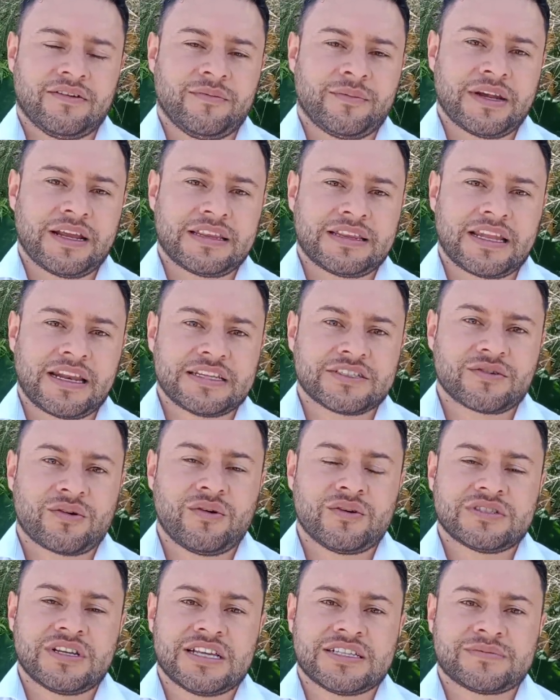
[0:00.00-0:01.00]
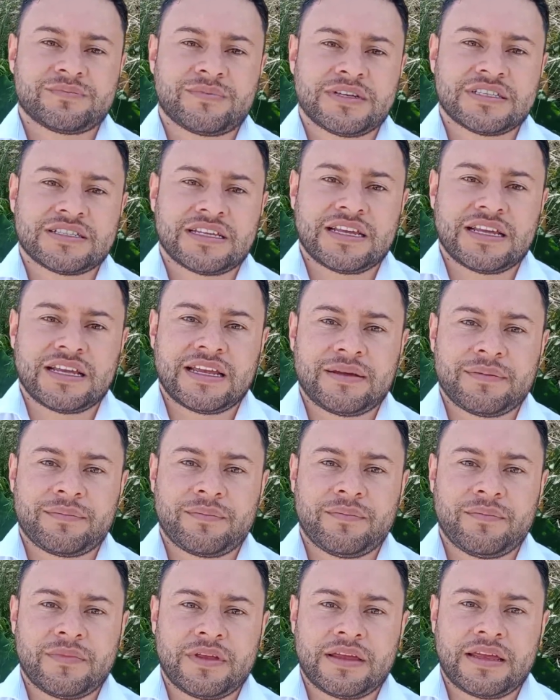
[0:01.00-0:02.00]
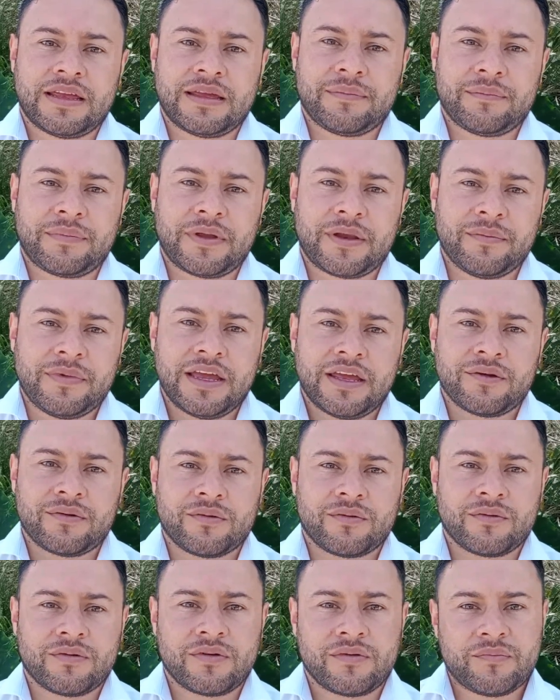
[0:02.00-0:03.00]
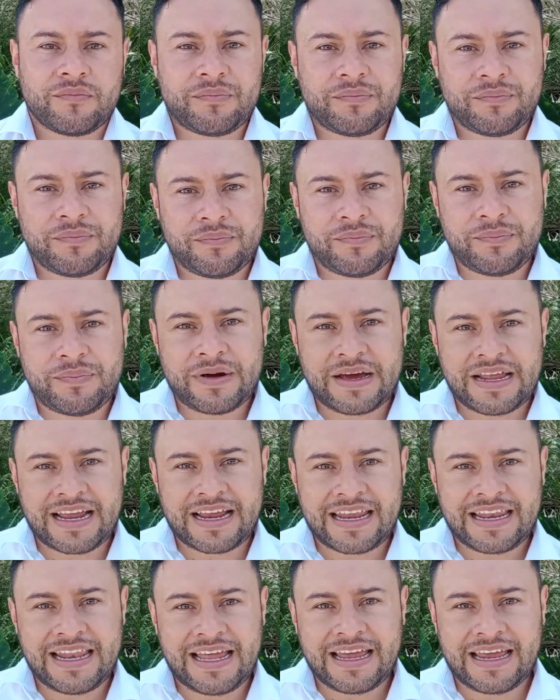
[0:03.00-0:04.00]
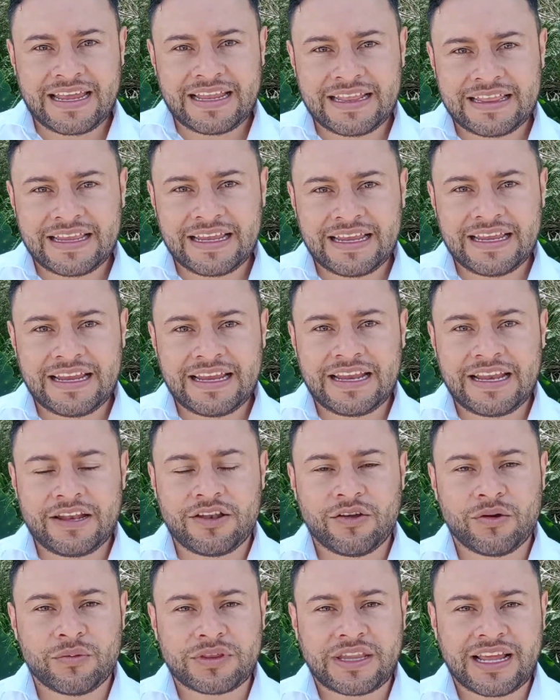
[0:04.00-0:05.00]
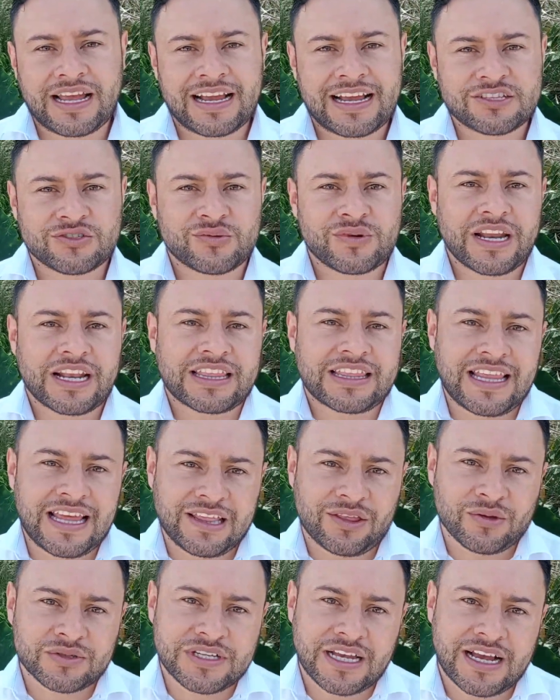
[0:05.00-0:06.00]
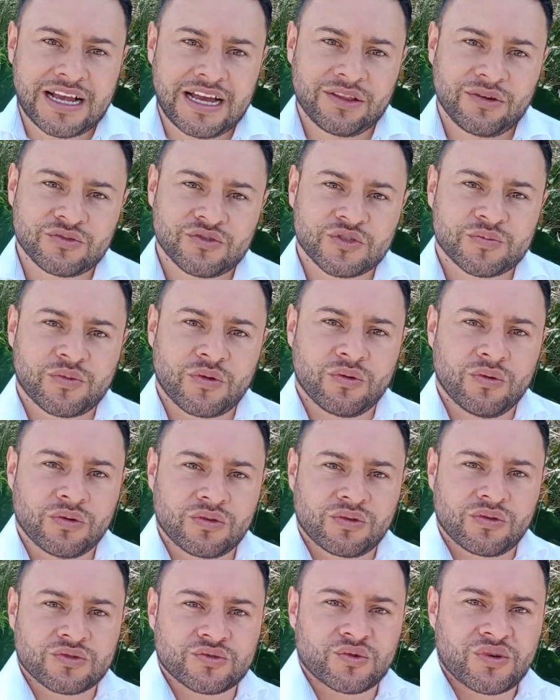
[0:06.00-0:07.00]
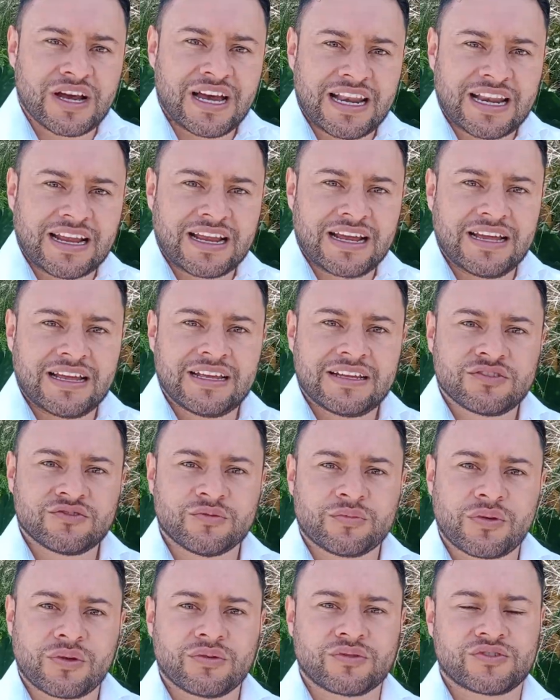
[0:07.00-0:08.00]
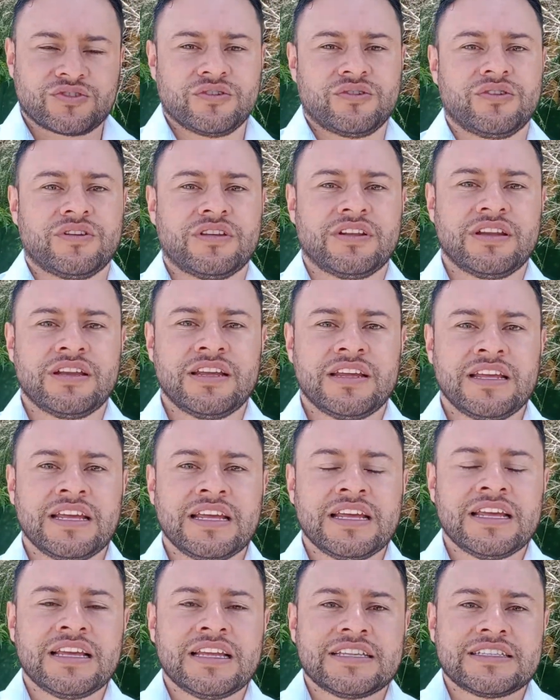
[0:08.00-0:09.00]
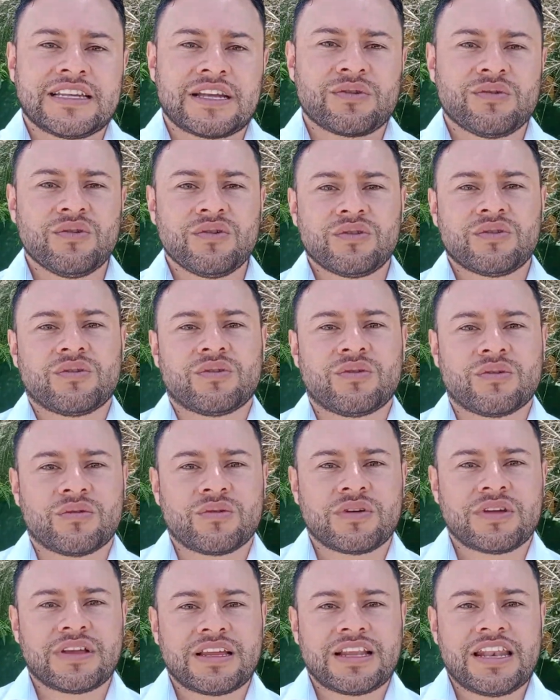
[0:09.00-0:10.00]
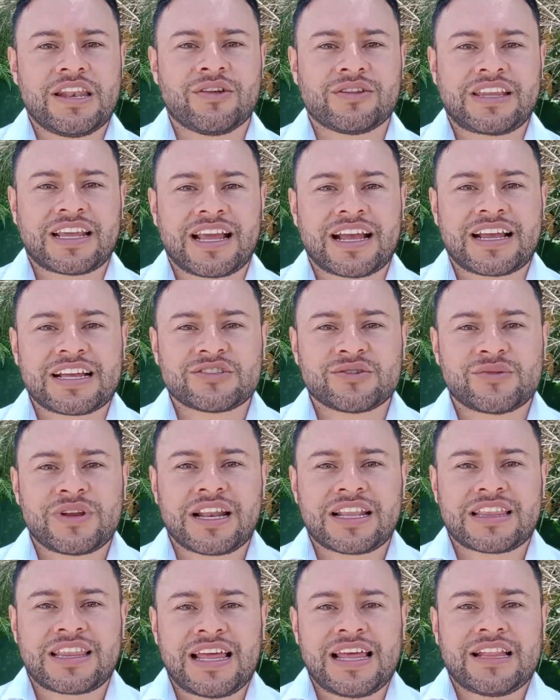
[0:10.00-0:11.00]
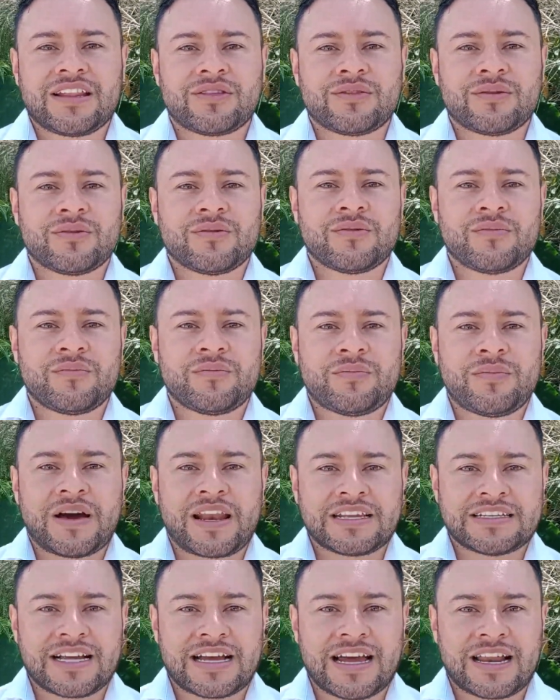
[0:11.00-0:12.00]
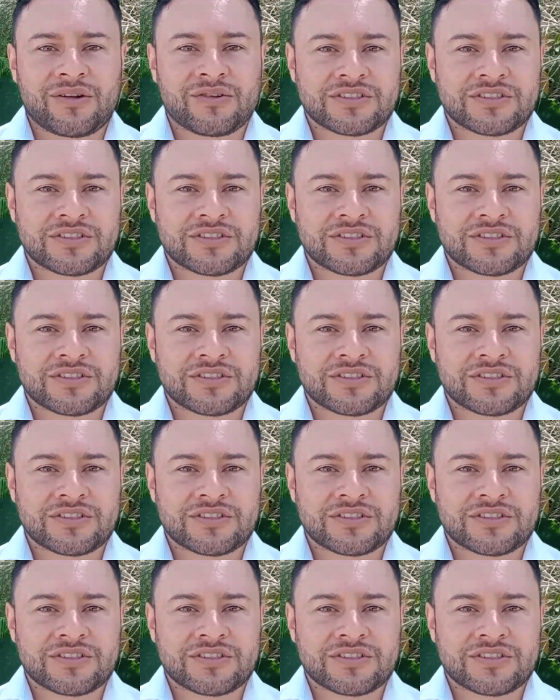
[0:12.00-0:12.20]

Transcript: No, hombre, tres cosas. Pues, eh, primero, para que la gente no tenga que sufrir tanto sacando sus productos, su carga, su producción Segundo, no tenga que sufrir tanto para sacar